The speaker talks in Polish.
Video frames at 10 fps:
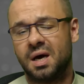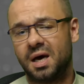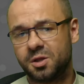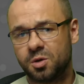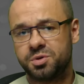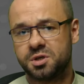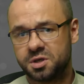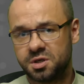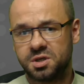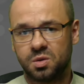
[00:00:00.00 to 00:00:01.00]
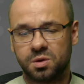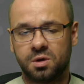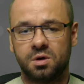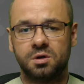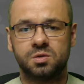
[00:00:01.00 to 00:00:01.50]
a to przyczyni się
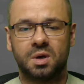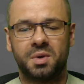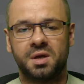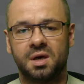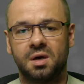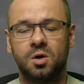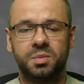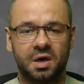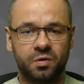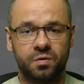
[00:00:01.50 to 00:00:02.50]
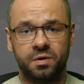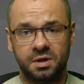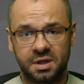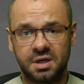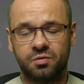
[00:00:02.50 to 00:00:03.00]
do osłabienia objawów
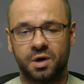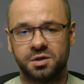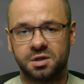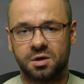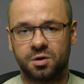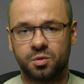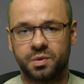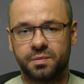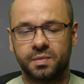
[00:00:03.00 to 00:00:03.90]
tych właśnie chorób.